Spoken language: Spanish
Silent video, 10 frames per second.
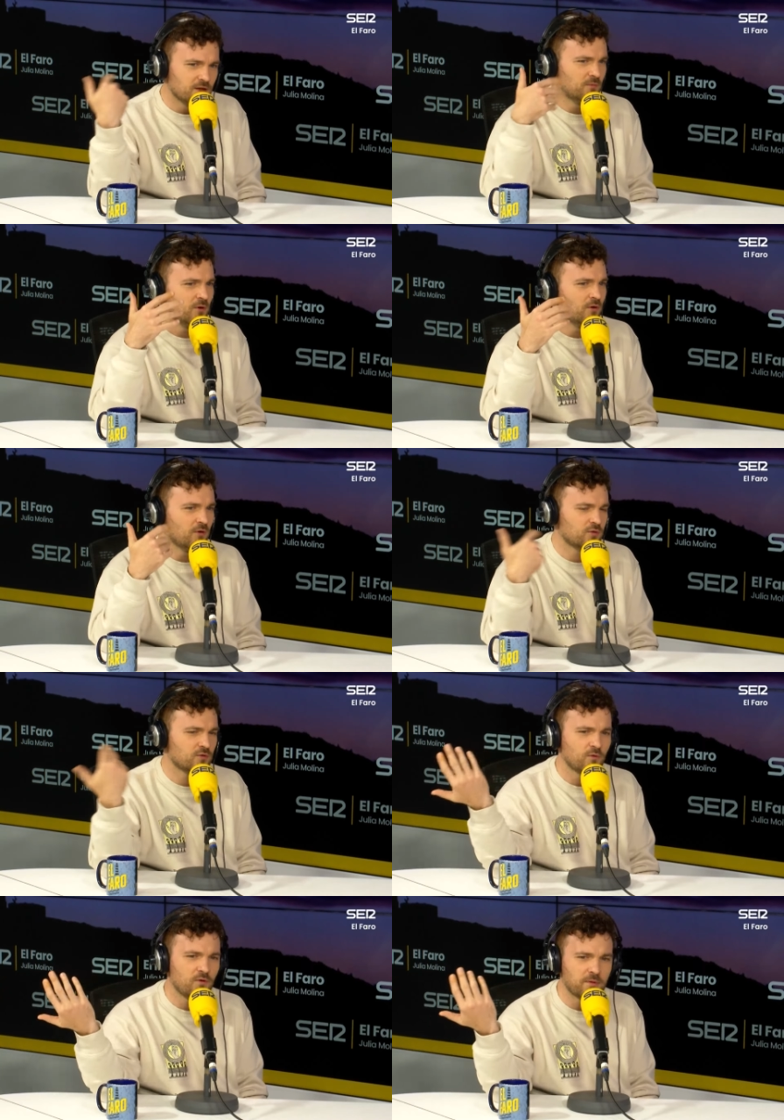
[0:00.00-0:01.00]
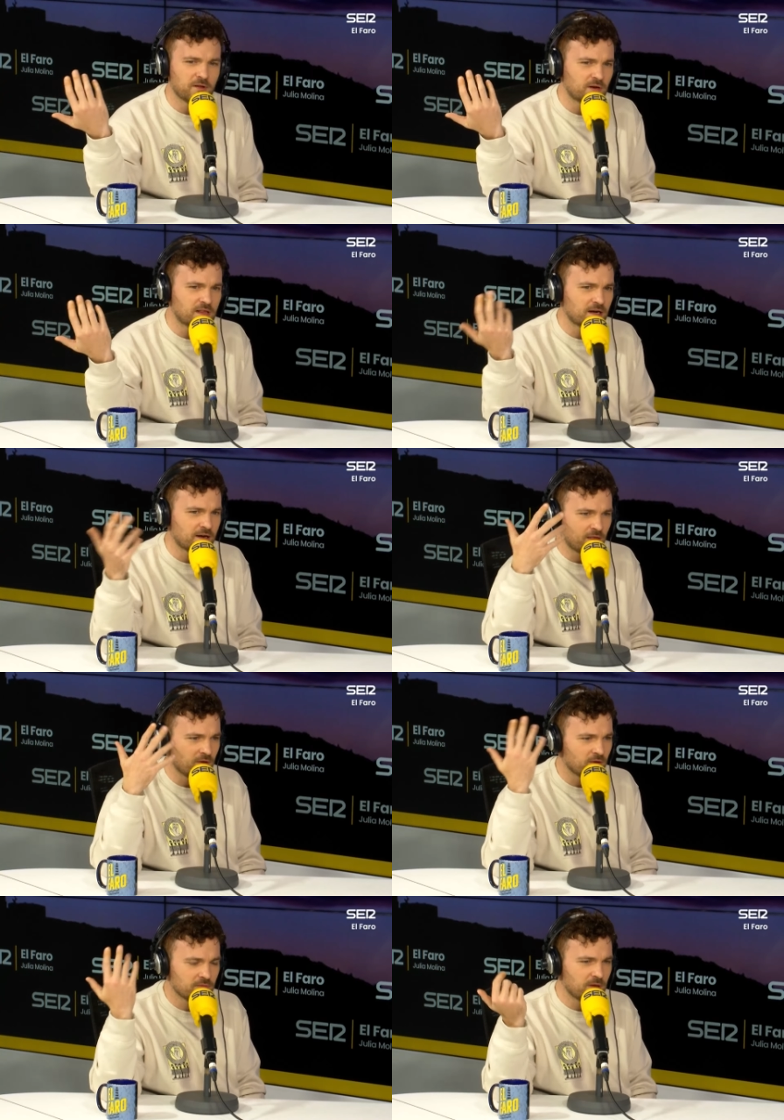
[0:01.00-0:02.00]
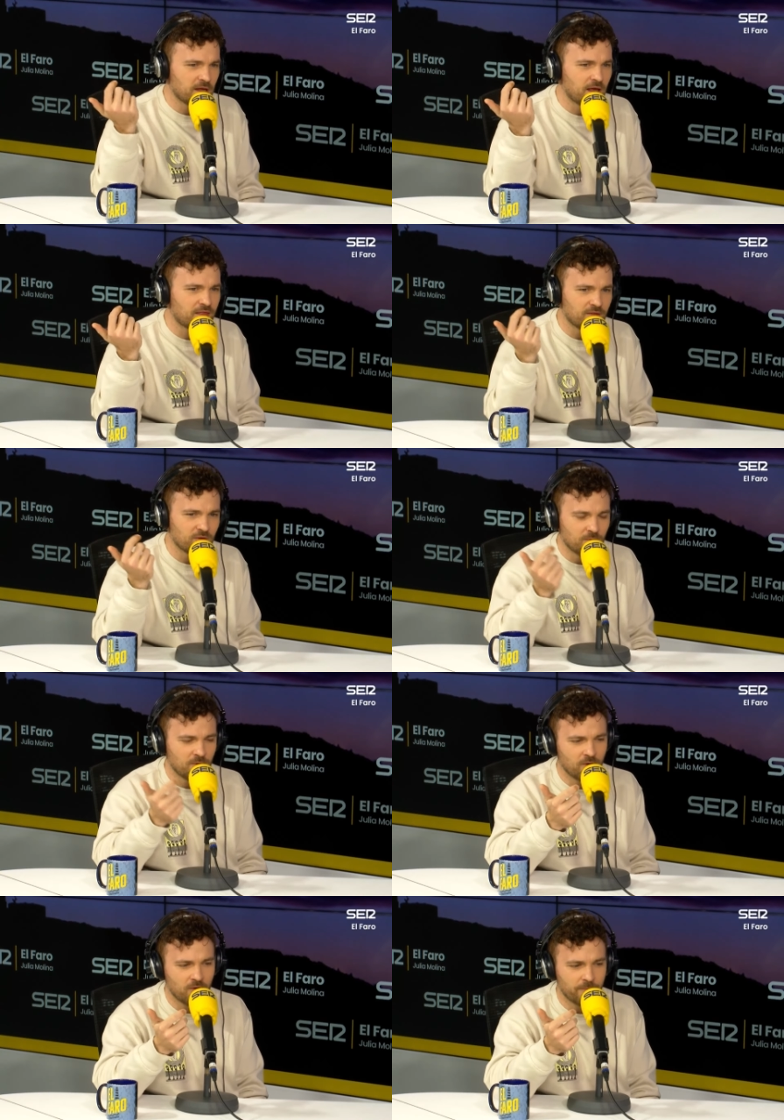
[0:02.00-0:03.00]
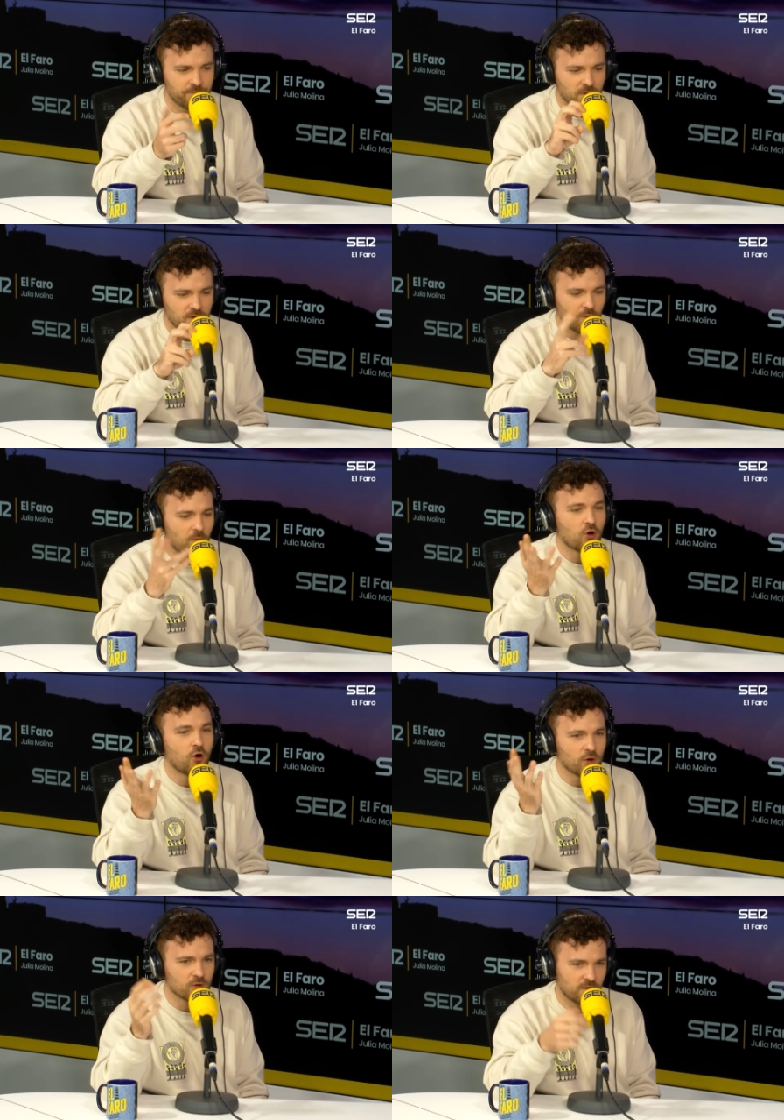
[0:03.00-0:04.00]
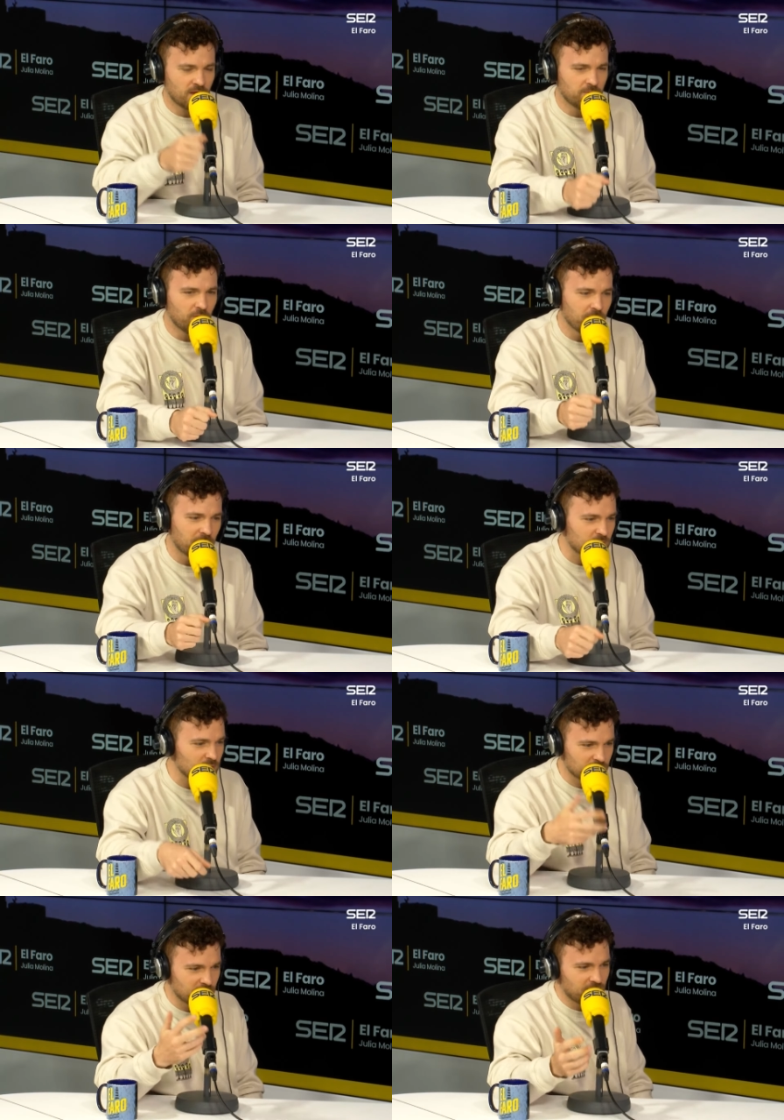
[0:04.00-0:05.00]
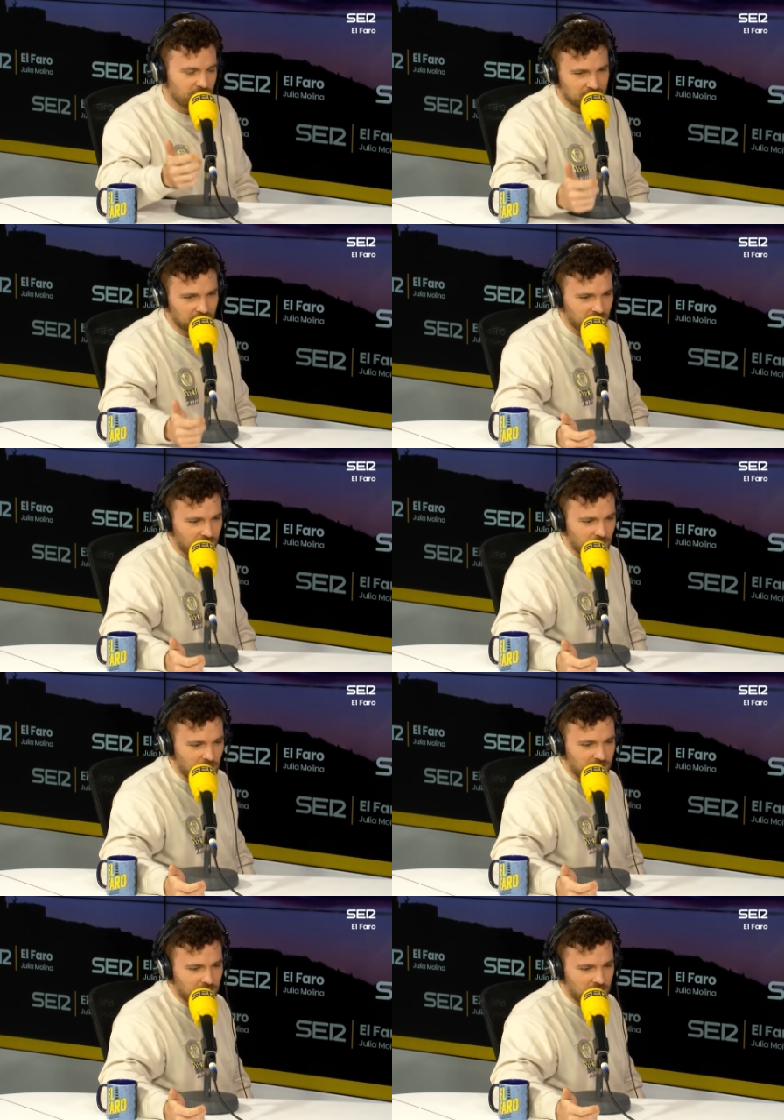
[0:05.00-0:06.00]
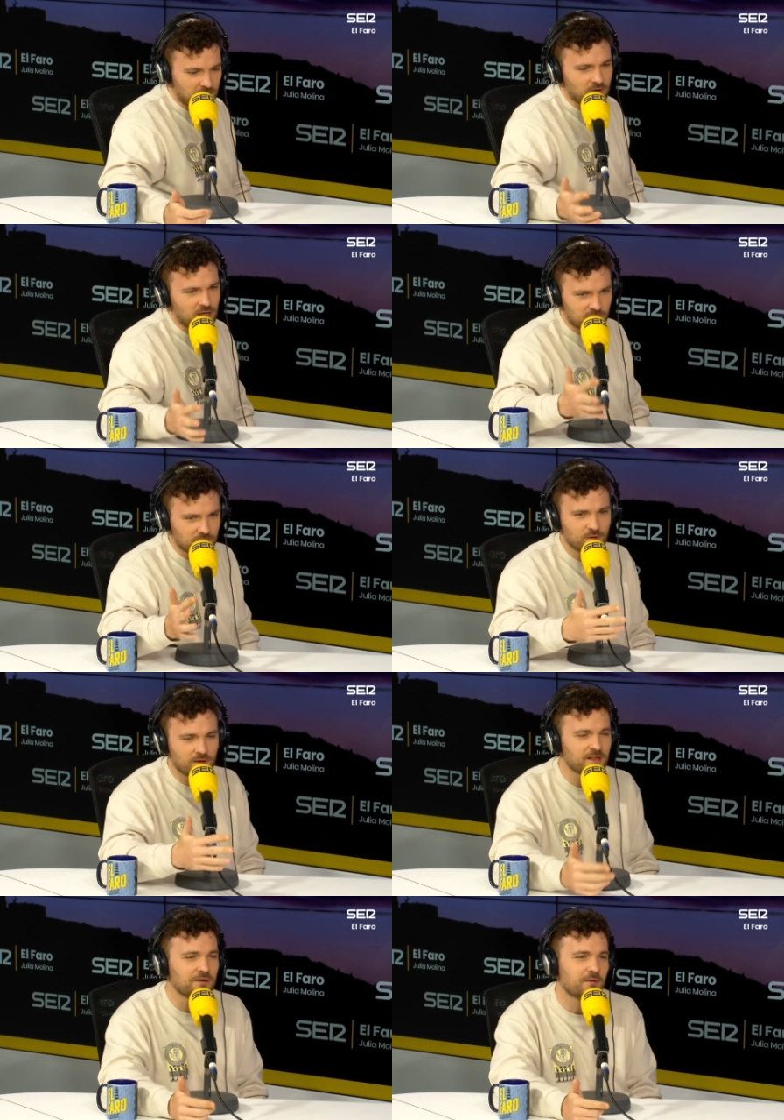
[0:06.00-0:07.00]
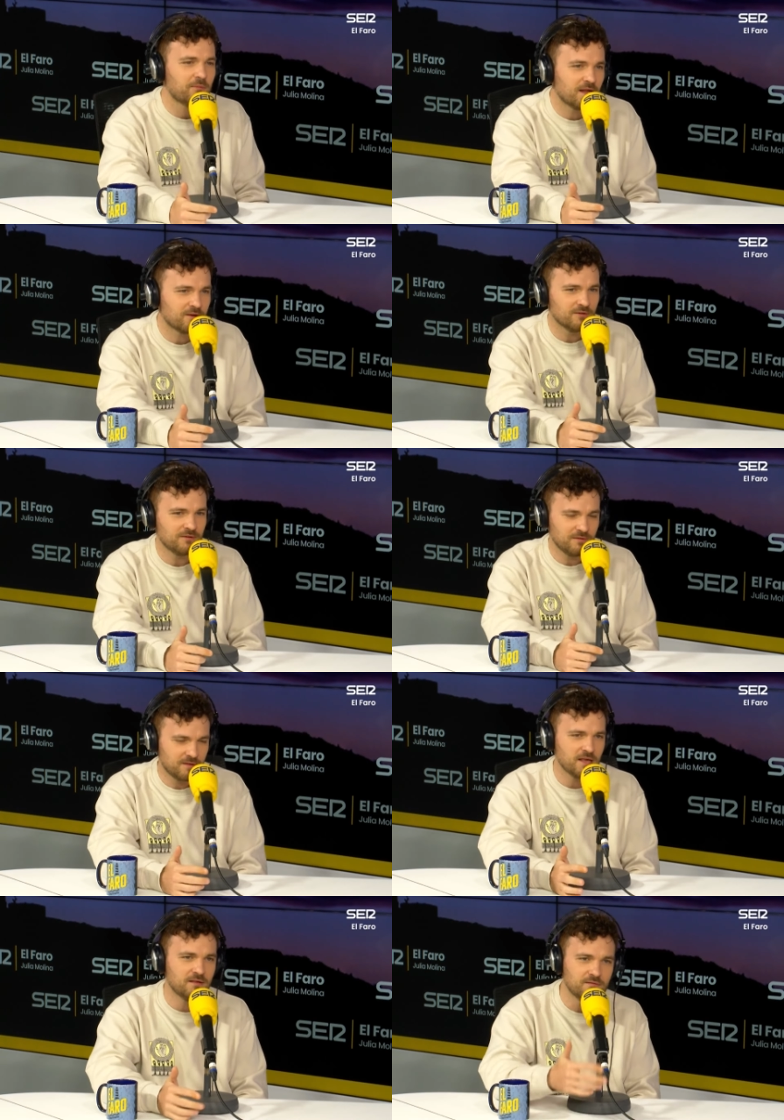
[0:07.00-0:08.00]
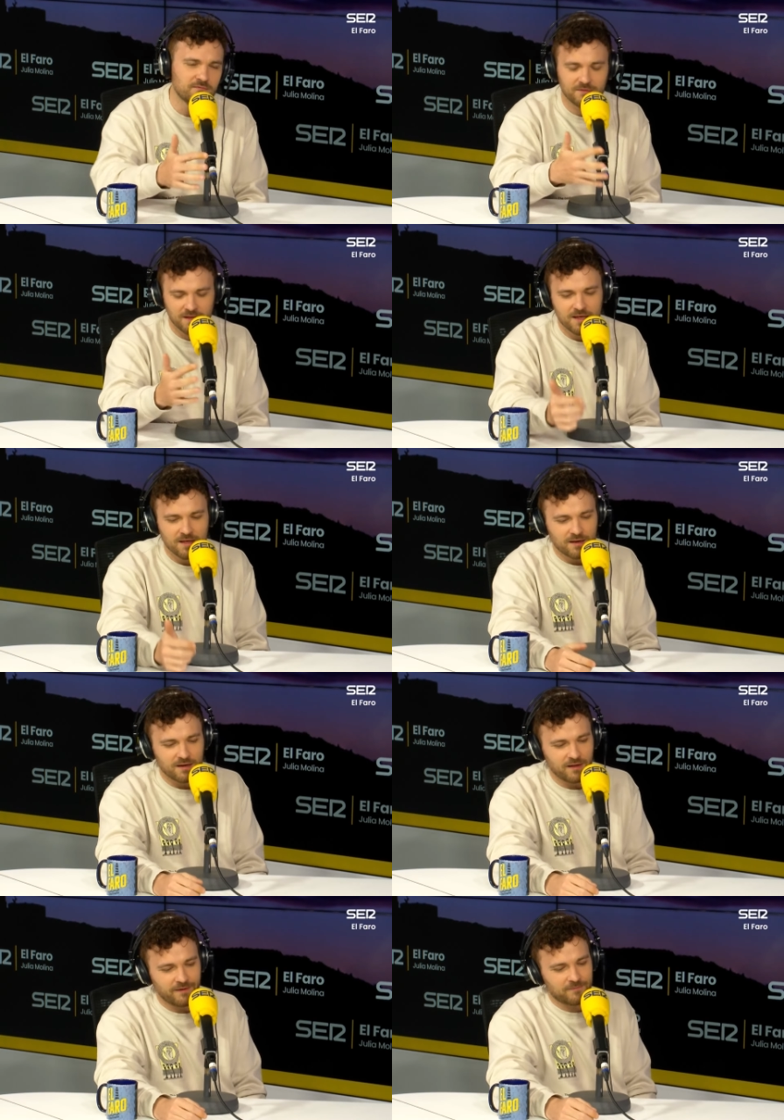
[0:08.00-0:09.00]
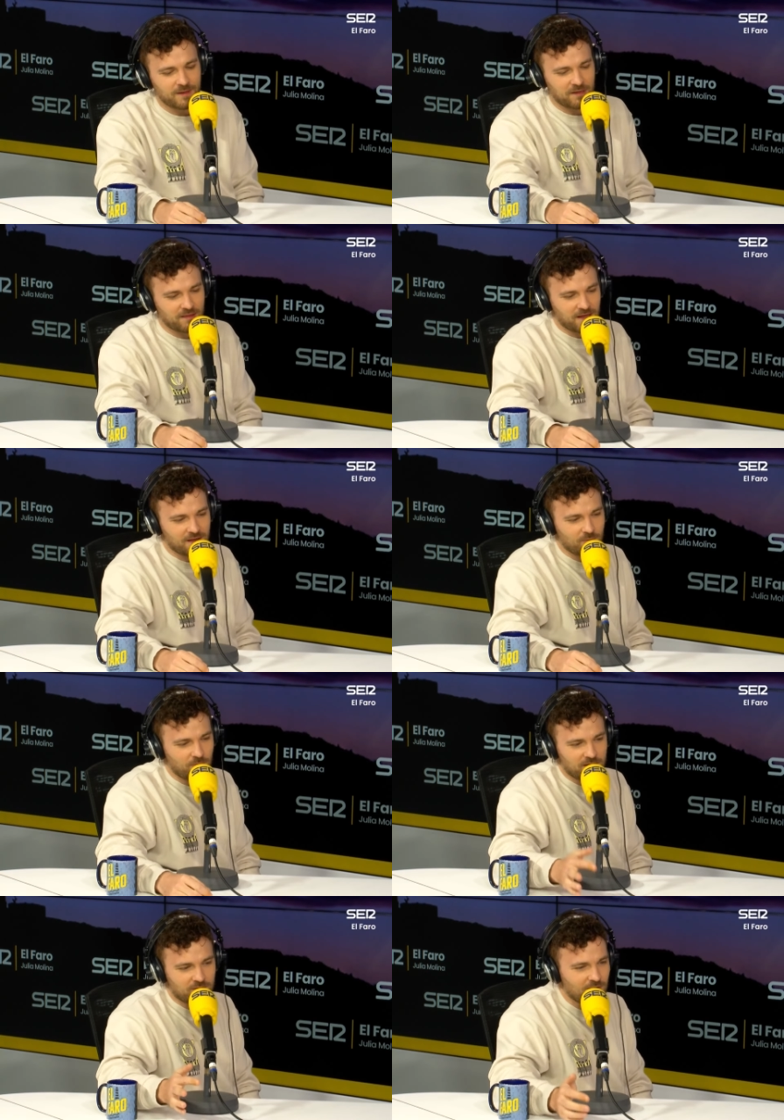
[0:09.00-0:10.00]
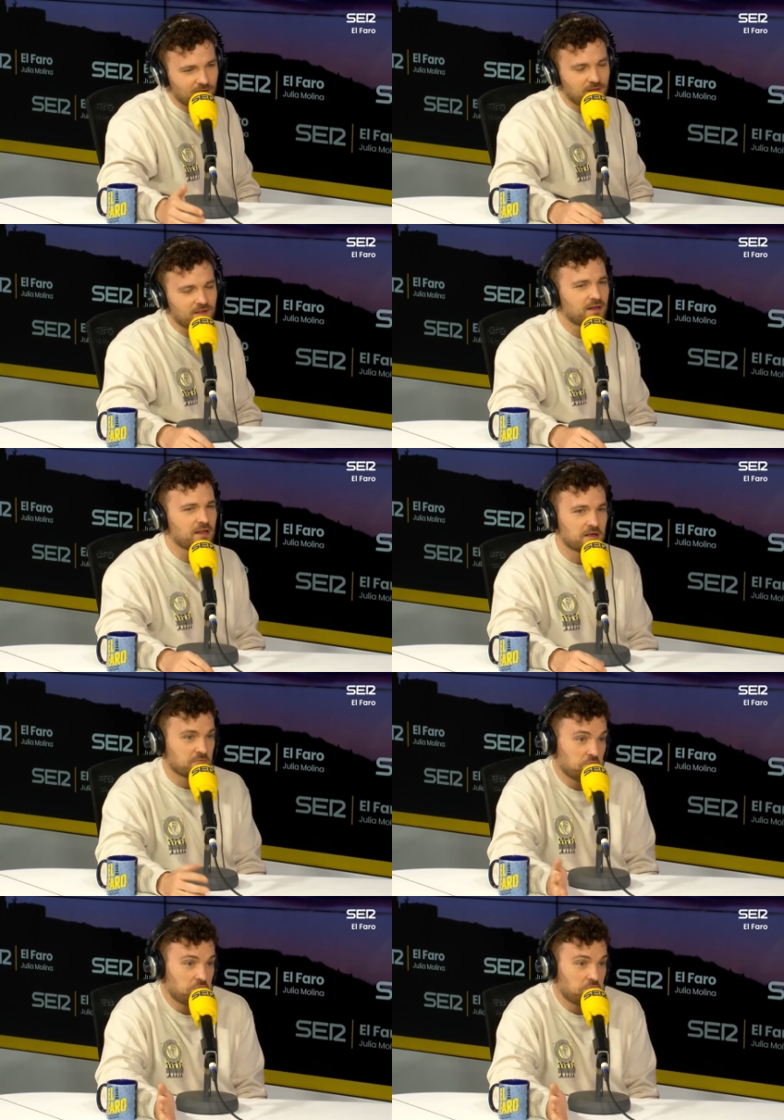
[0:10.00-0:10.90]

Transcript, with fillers: como ocho o nueve personas alrededor eh, haciendo como, como coros de poemas suyos en diferentes idiomas y me dijo, niño, ¿tú sabes hablar polaco? Sí, eh, ¿te aprenderías un verso y lo recitarías?